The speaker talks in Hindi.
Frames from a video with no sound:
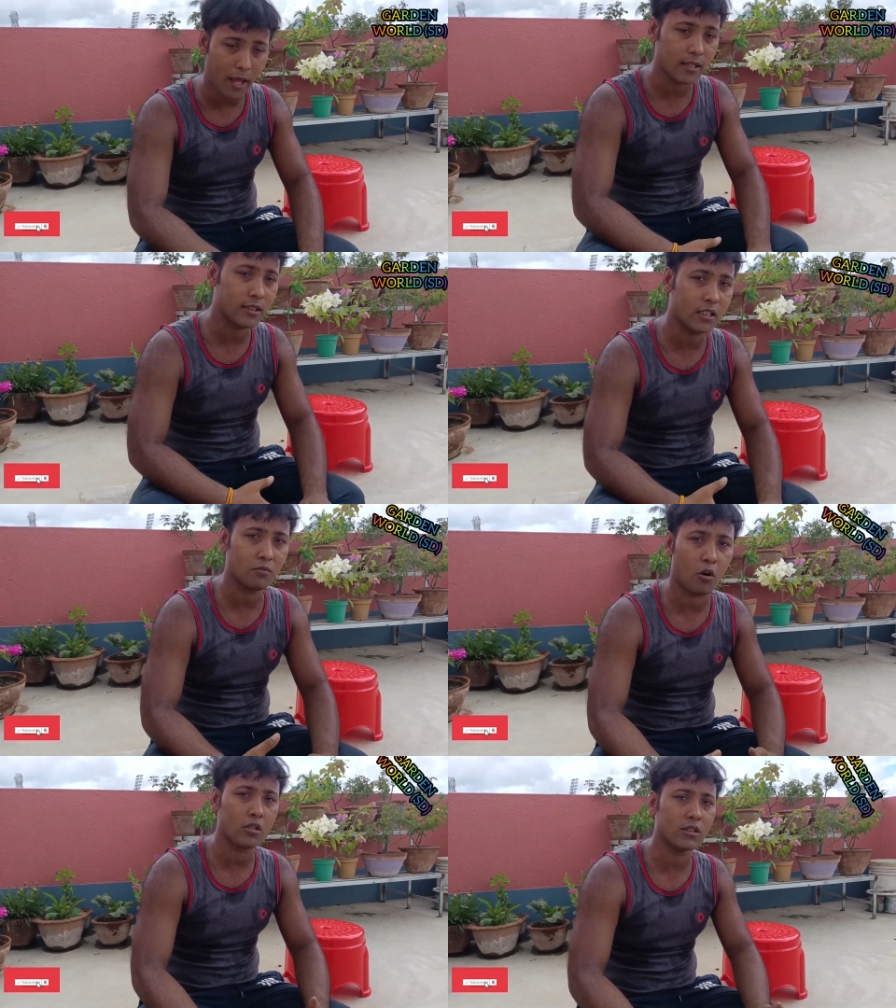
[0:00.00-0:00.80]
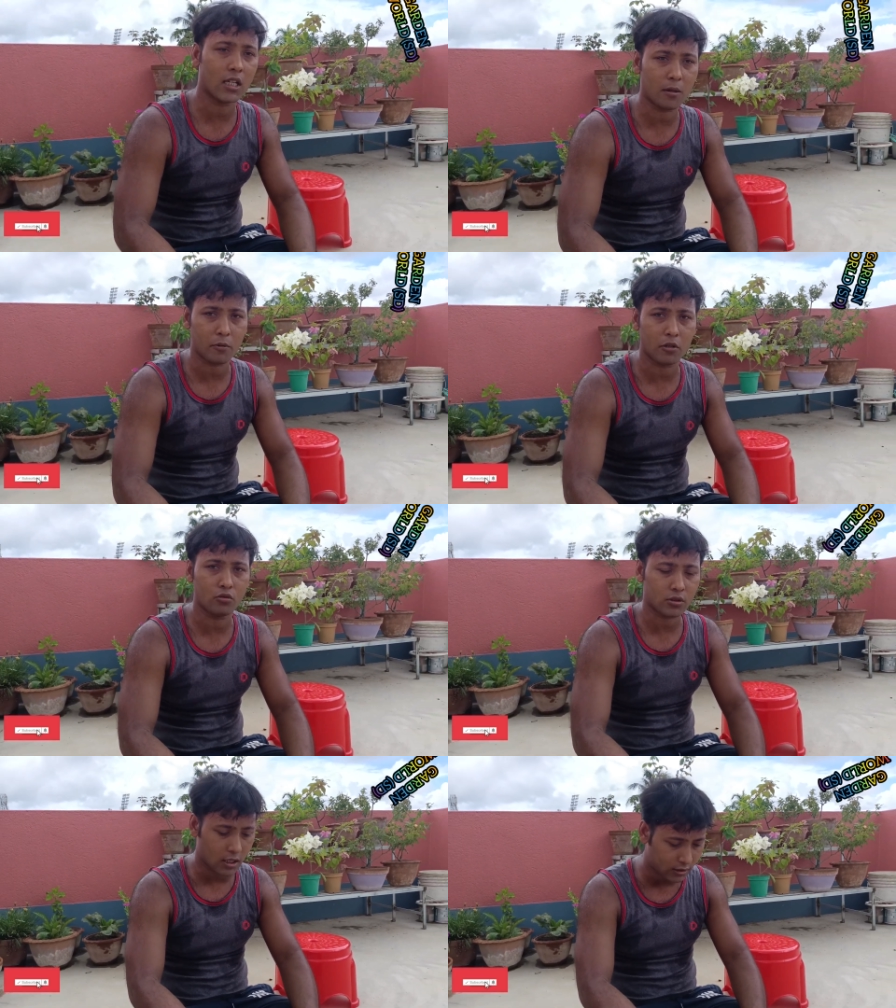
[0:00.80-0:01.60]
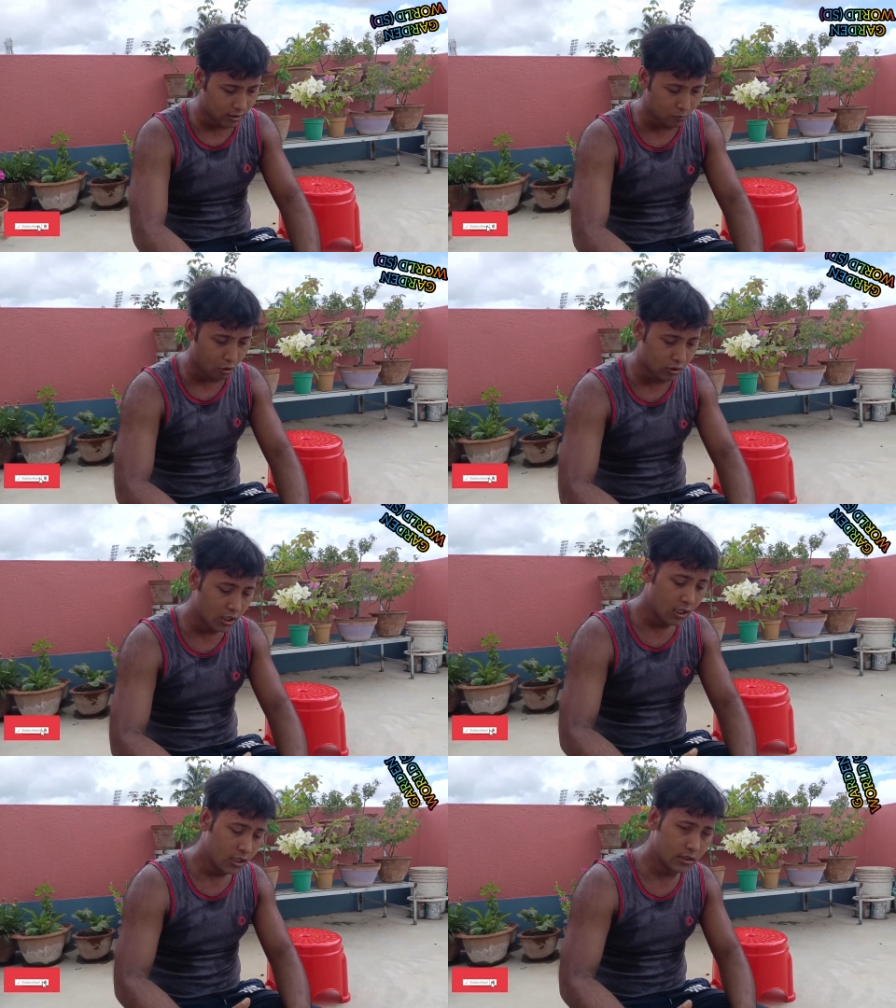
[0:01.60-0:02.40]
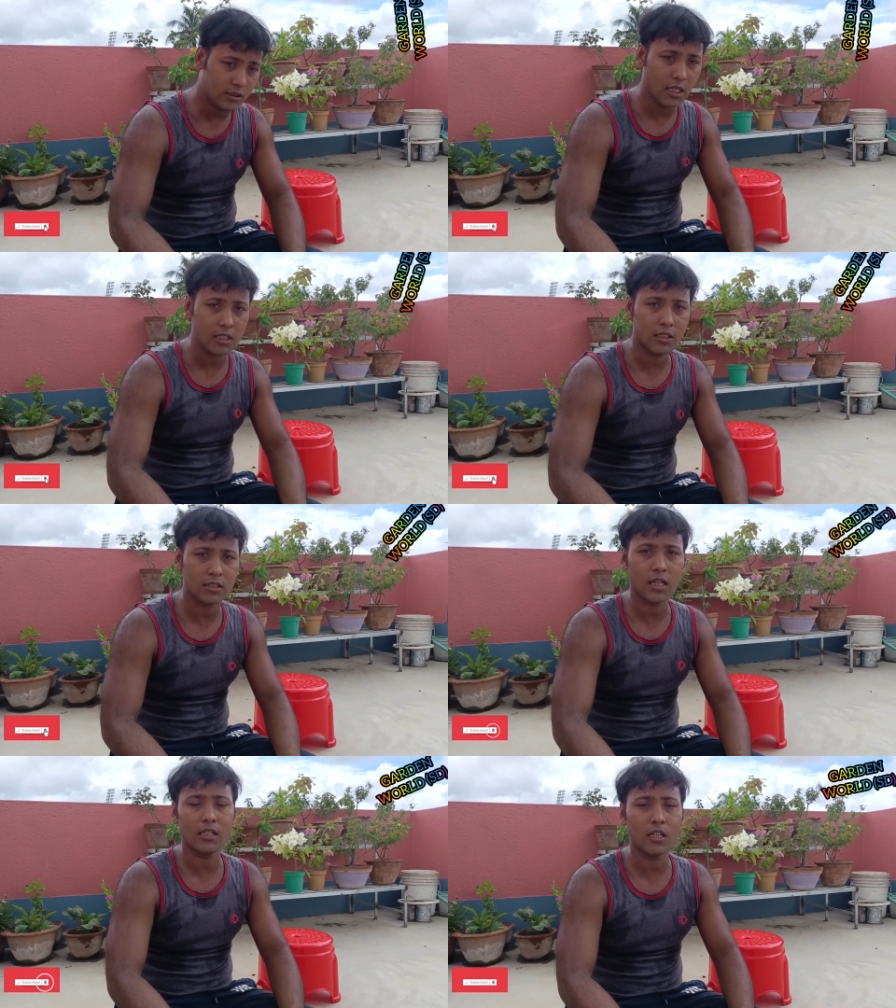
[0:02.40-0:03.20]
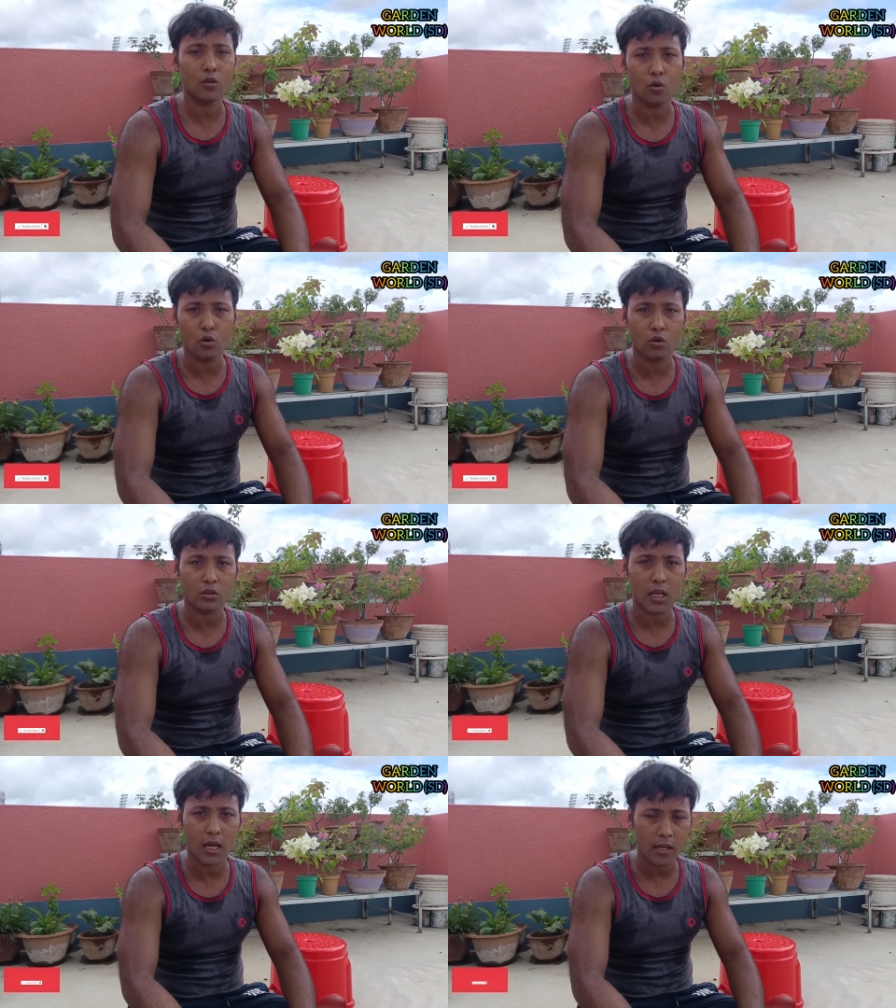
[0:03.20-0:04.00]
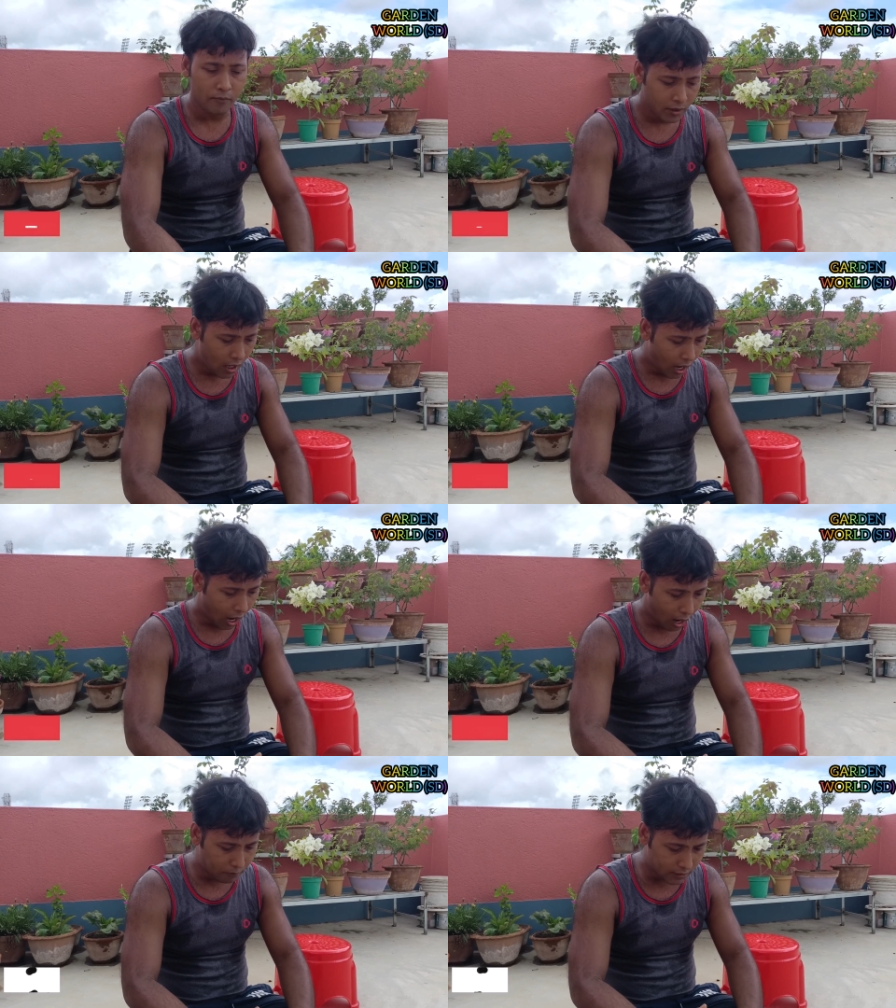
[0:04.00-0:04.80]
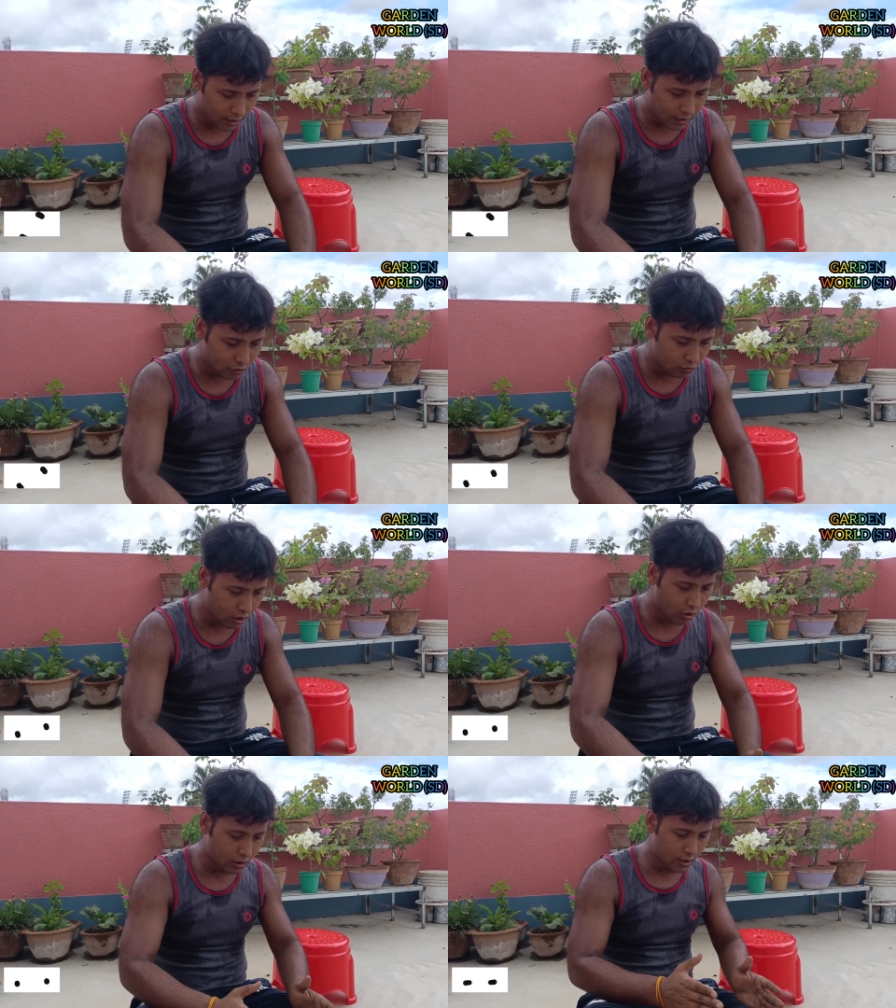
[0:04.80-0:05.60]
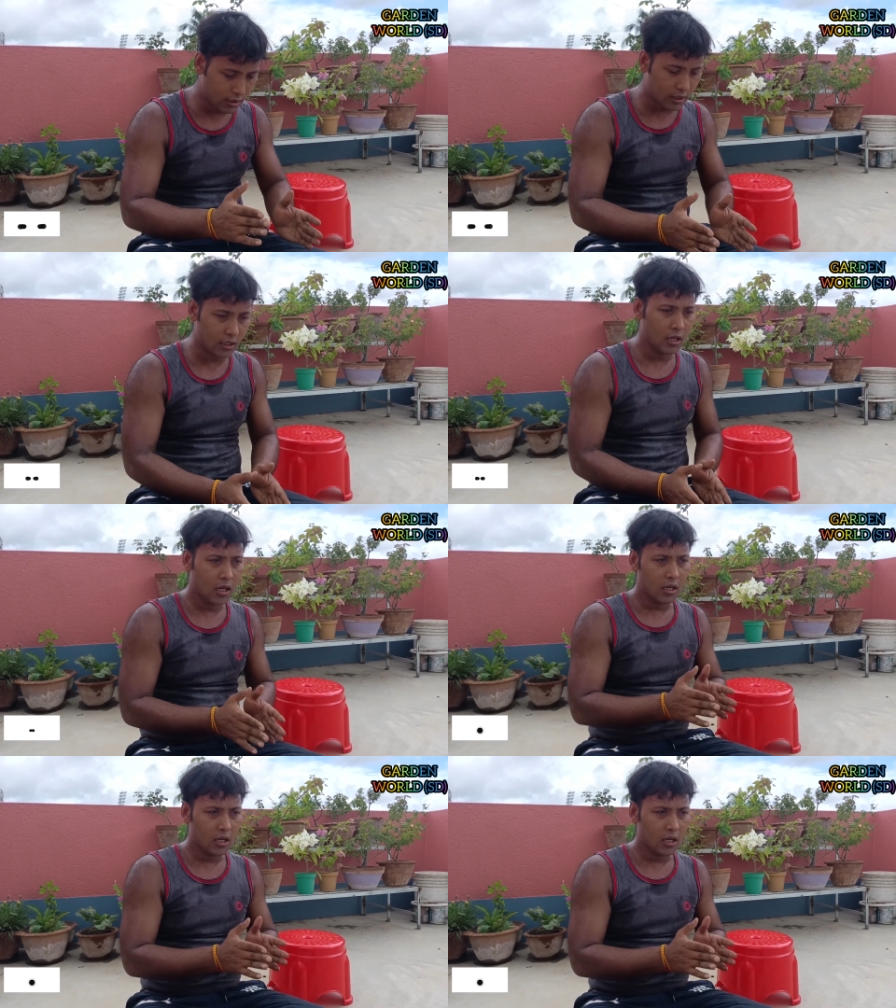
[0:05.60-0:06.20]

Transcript: ब्रांचेस बहुत ज़्यादा प्रोड्यूस करते हैं बहुत जल्द से जल्द ये ग्रो होता है आप देख ही चुके होंगे कि